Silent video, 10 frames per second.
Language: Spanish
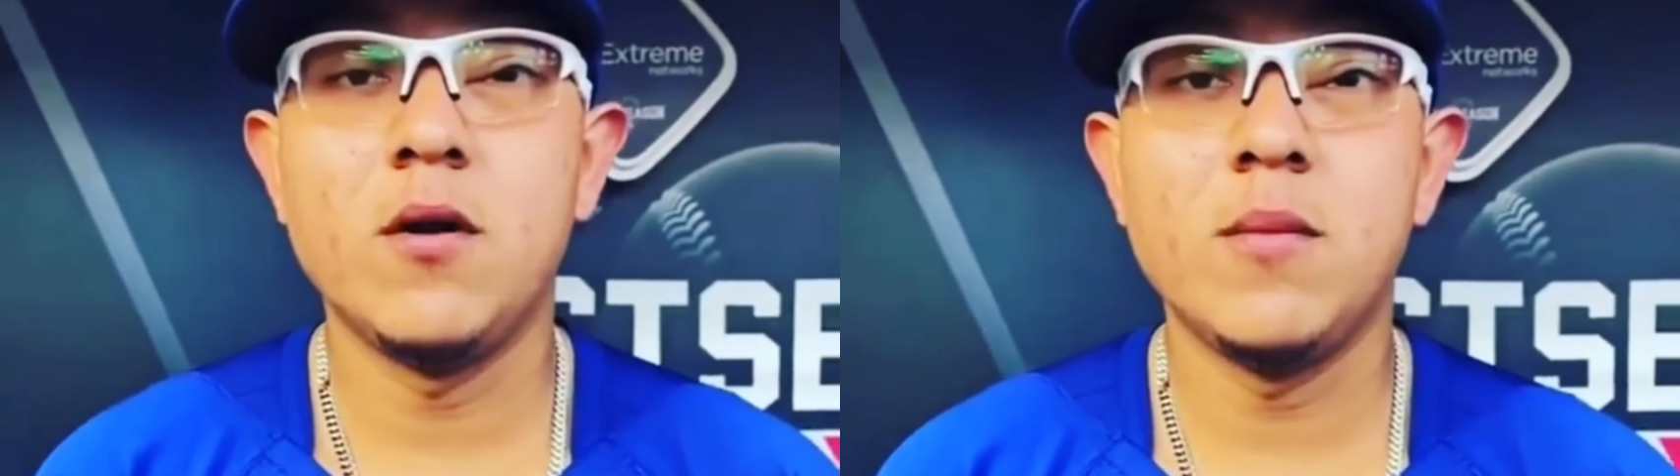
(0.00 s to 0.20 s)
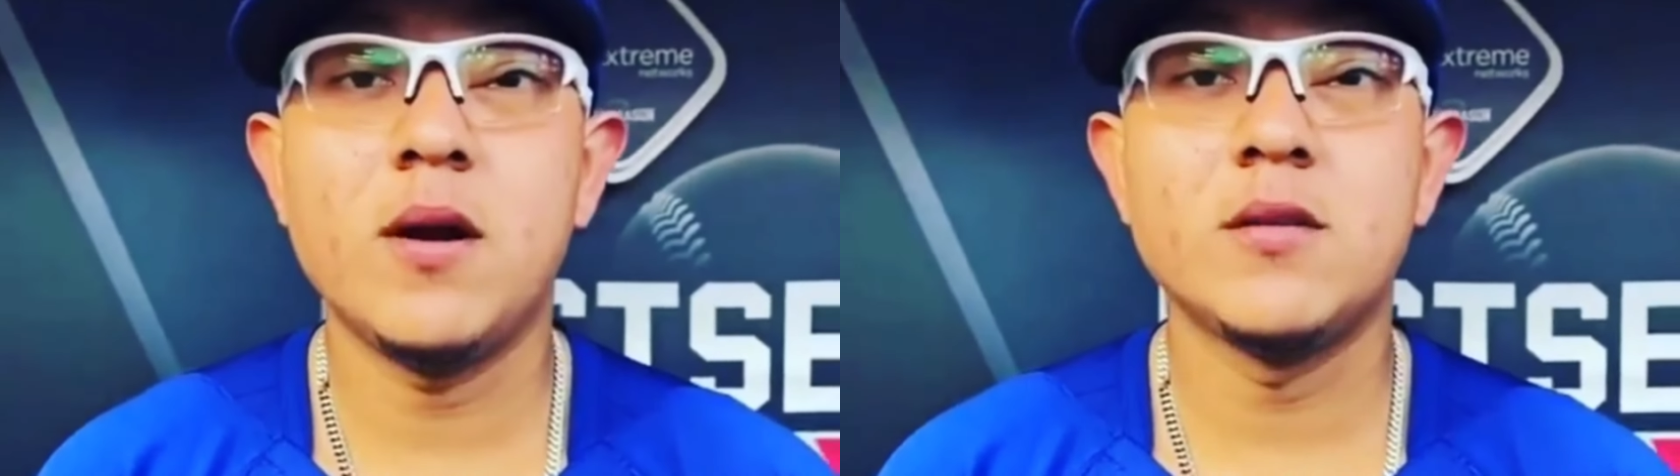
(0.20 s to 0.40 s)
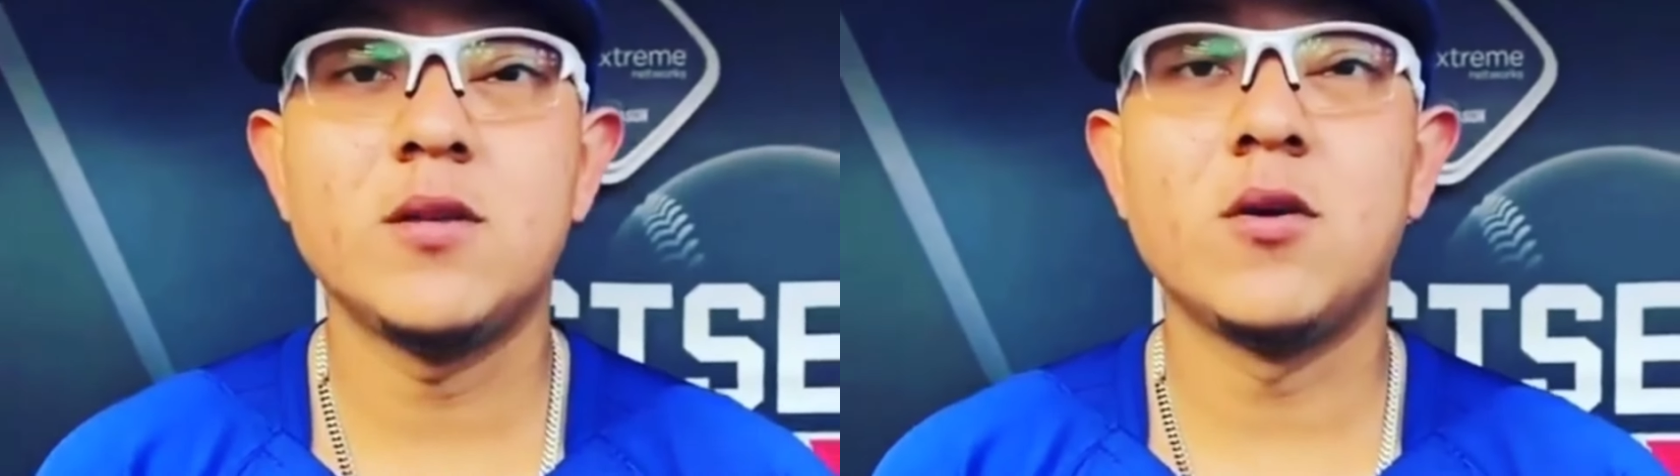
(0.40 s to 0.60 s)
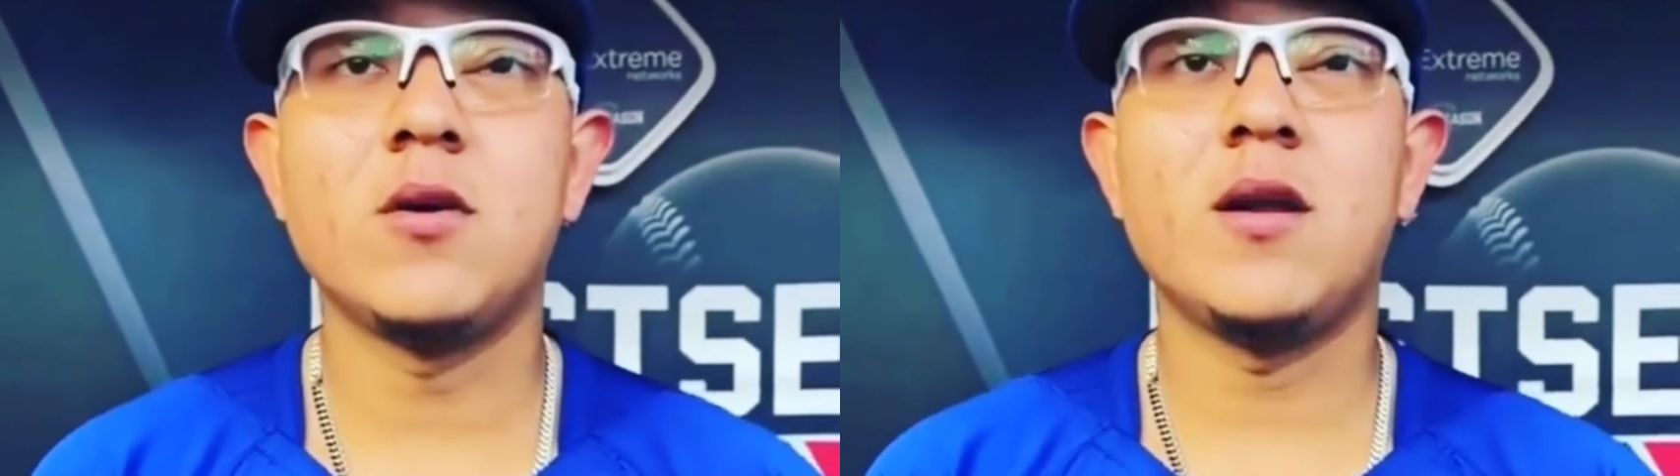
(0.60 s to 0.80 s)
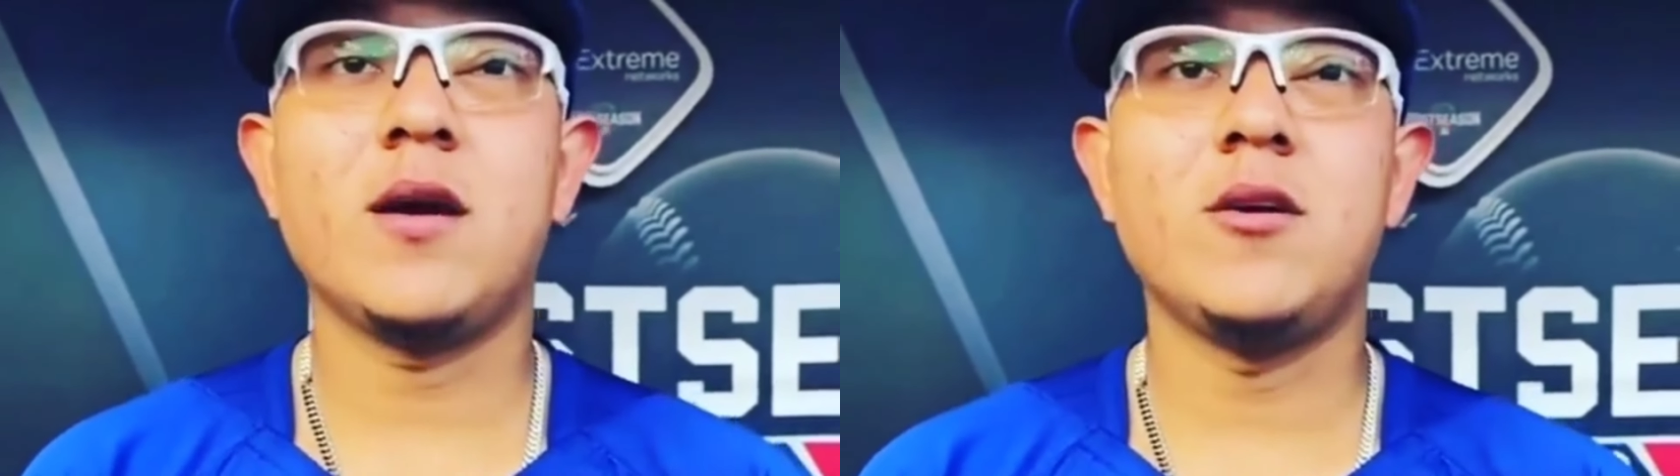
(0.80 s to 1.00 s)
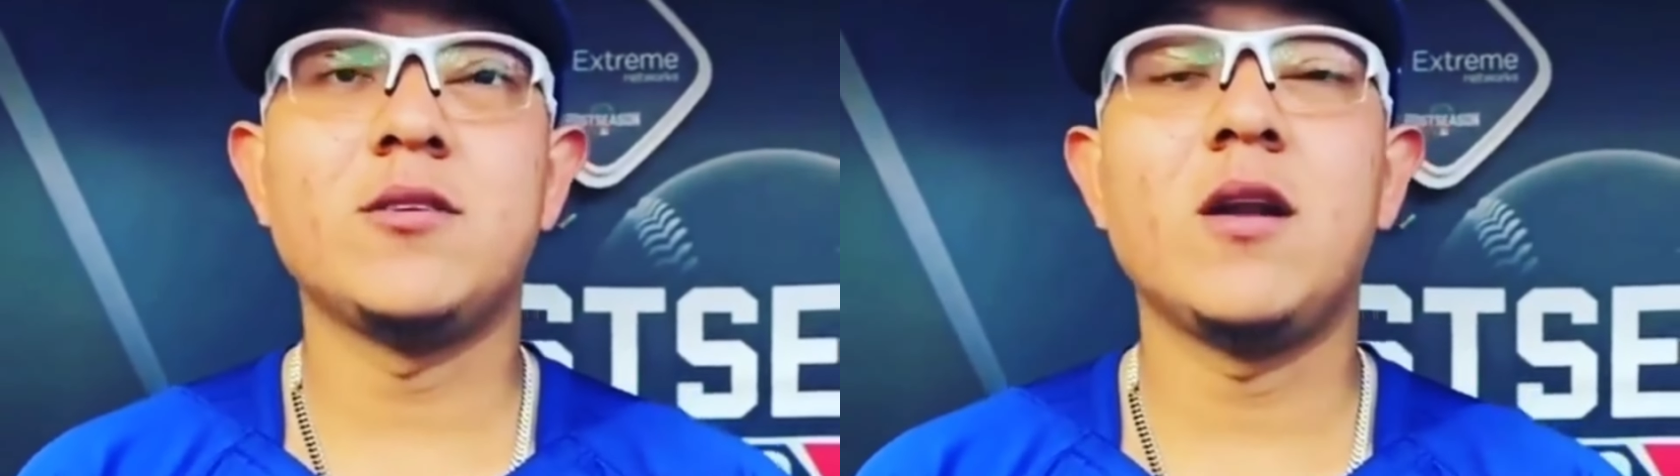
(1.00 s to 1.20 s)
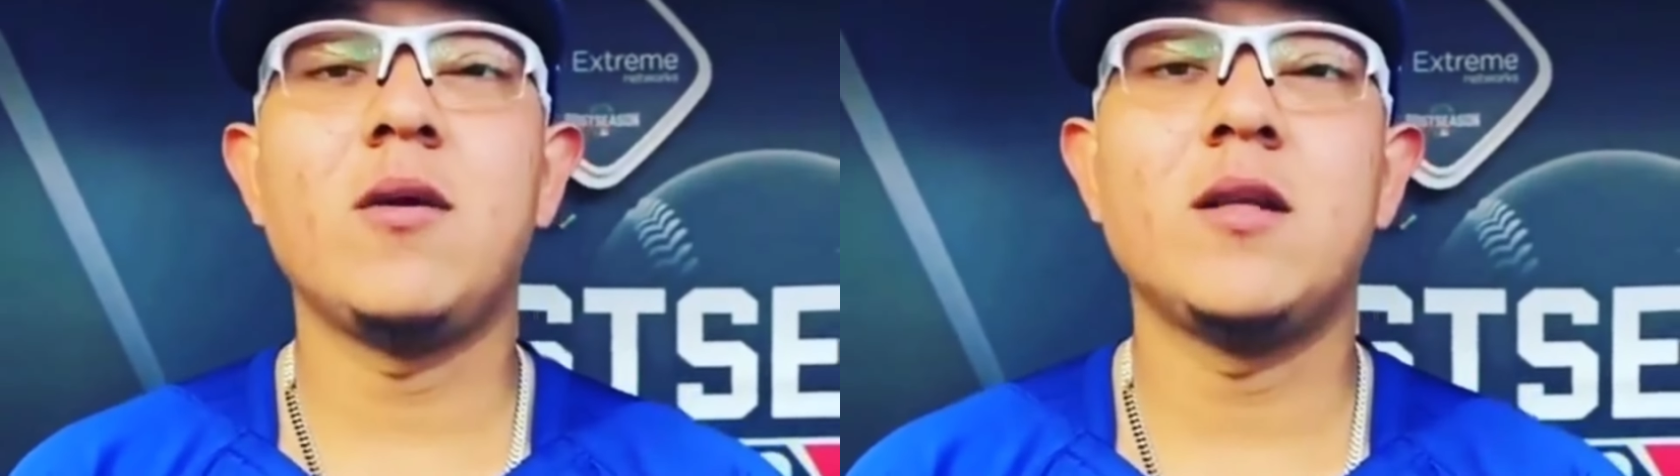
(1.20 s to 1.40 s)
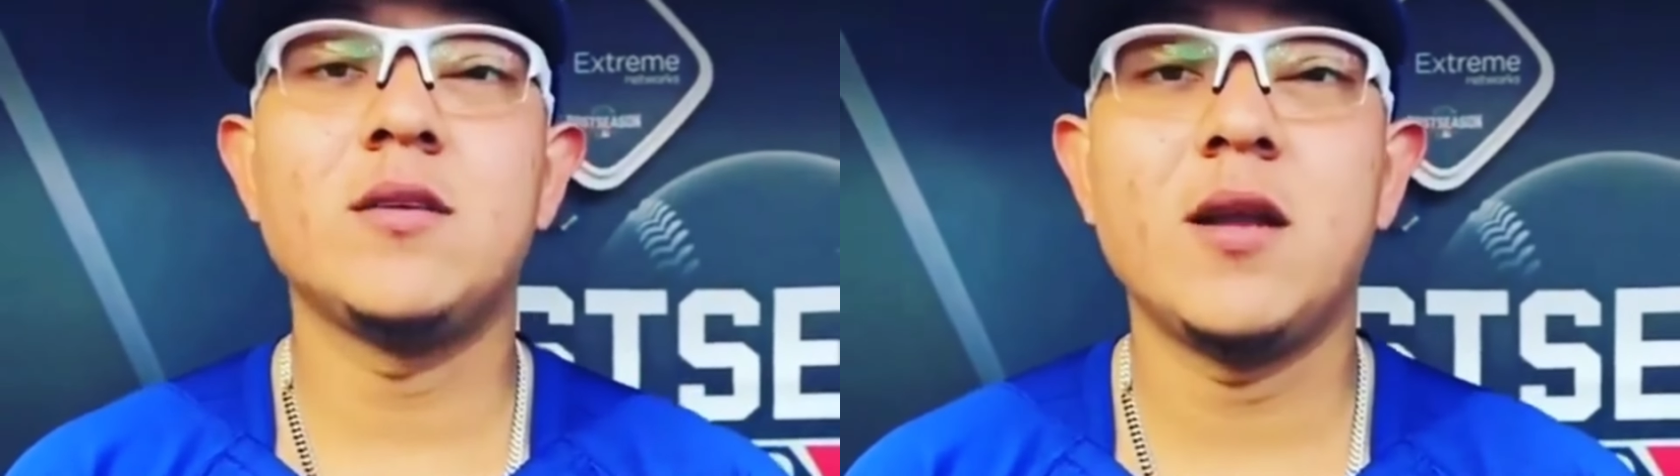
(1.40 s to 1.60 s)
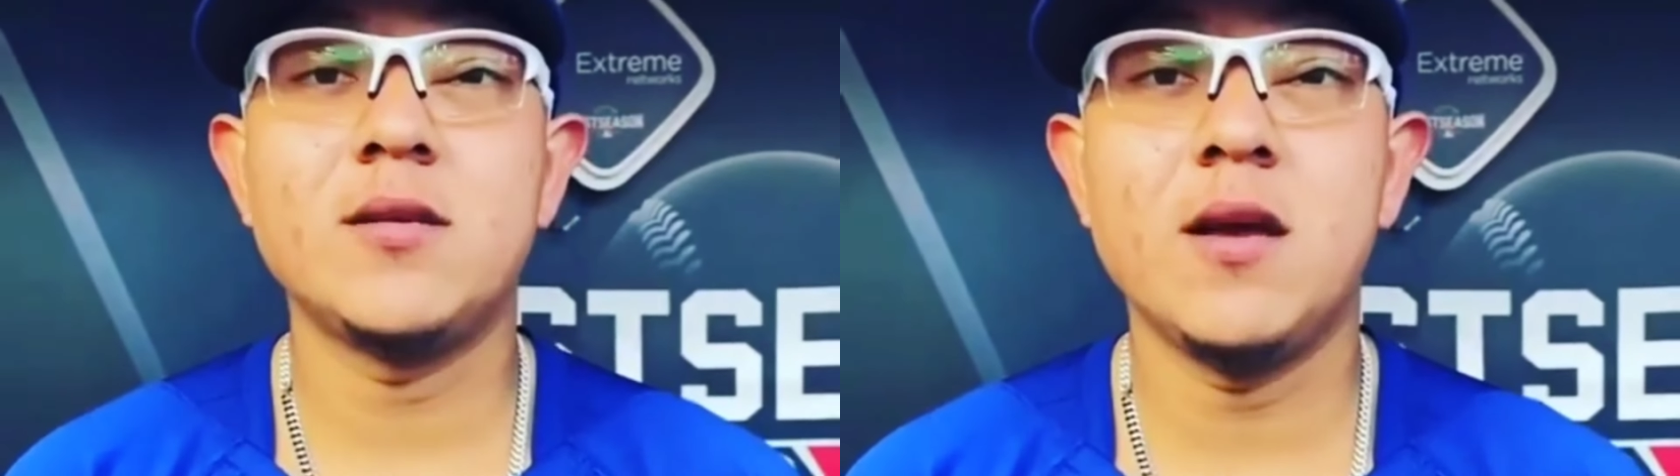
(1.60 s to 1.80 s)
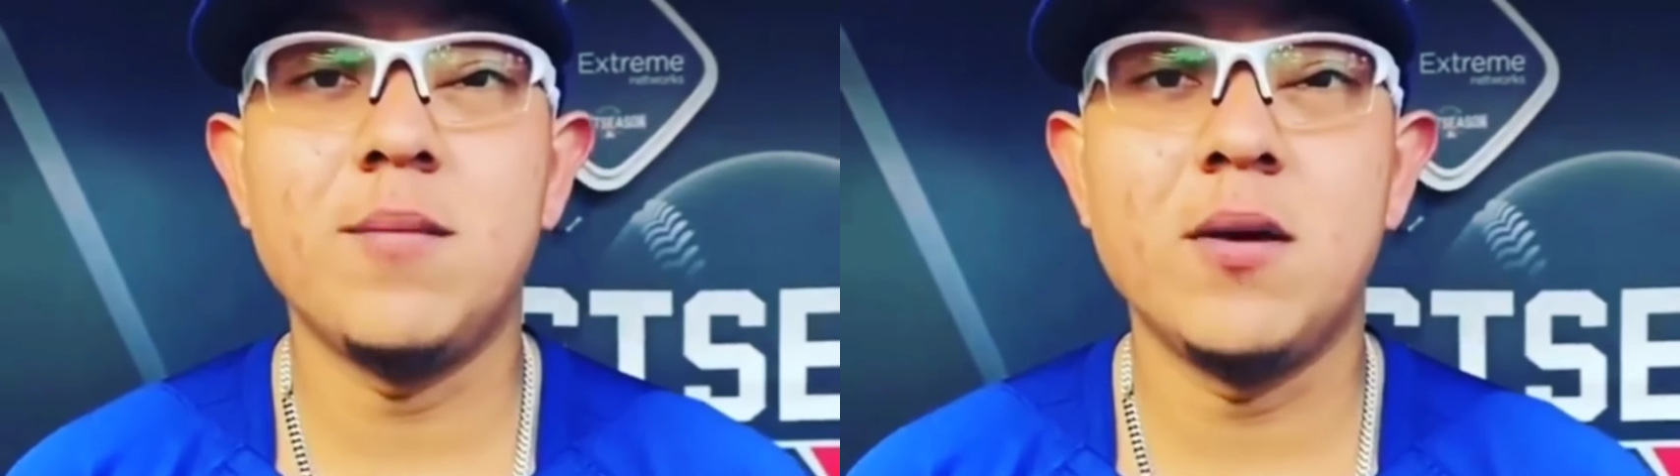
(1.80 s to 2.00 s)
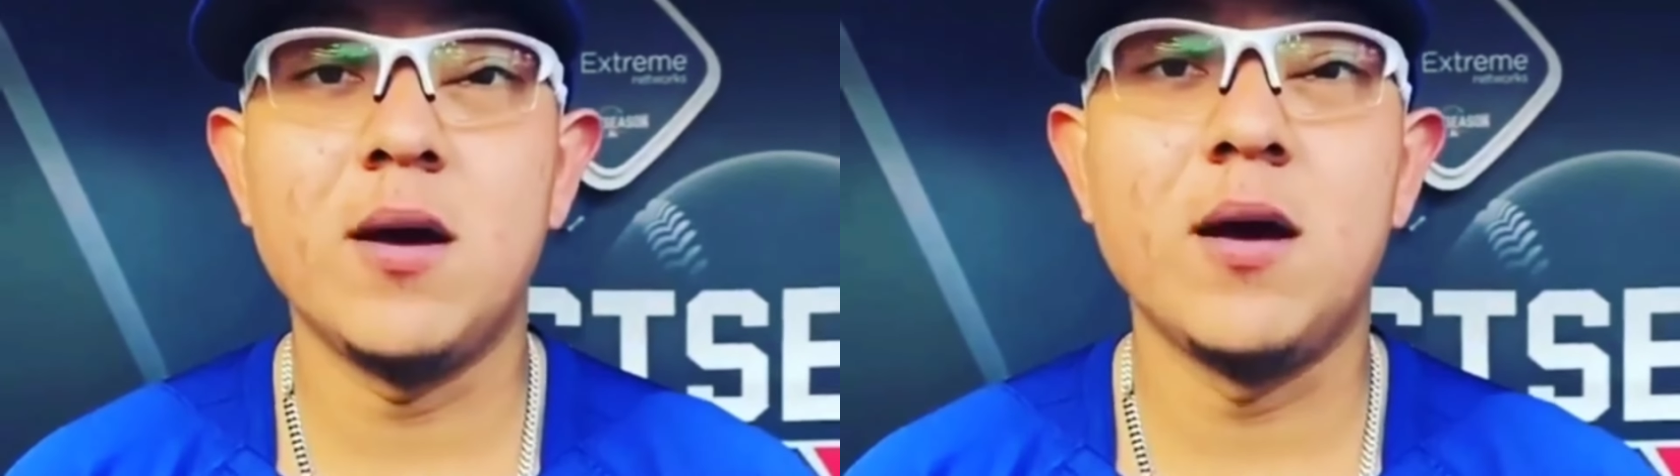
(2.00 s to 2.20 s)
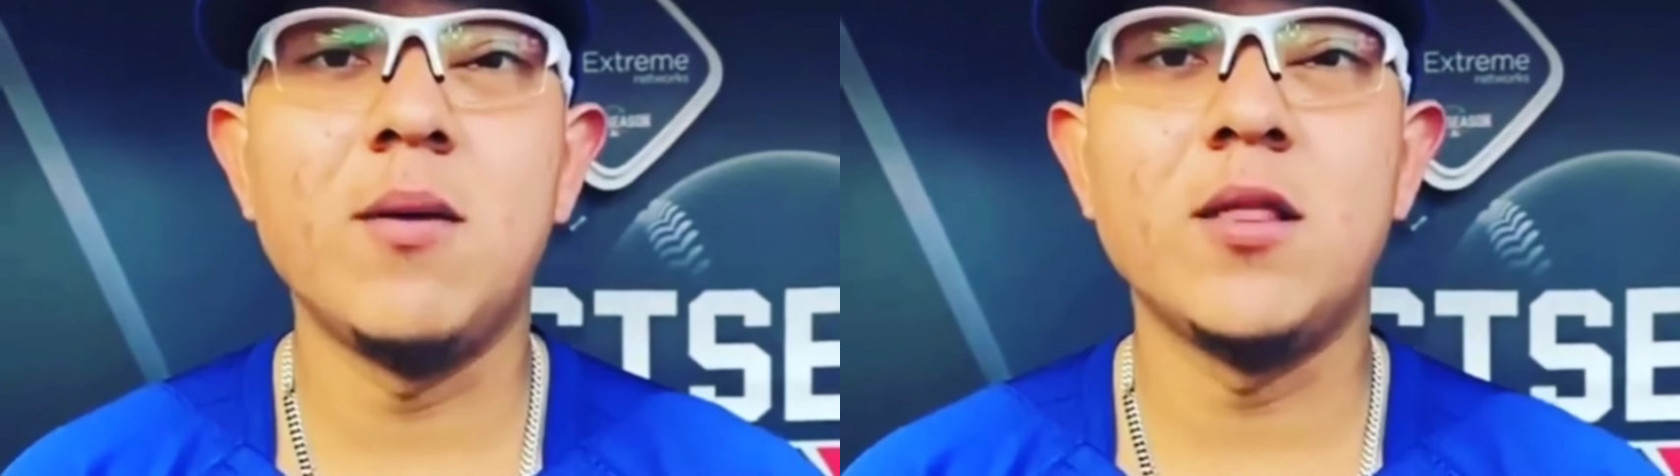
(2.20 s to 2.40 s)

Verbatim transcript: en el caso de violencia doméstica.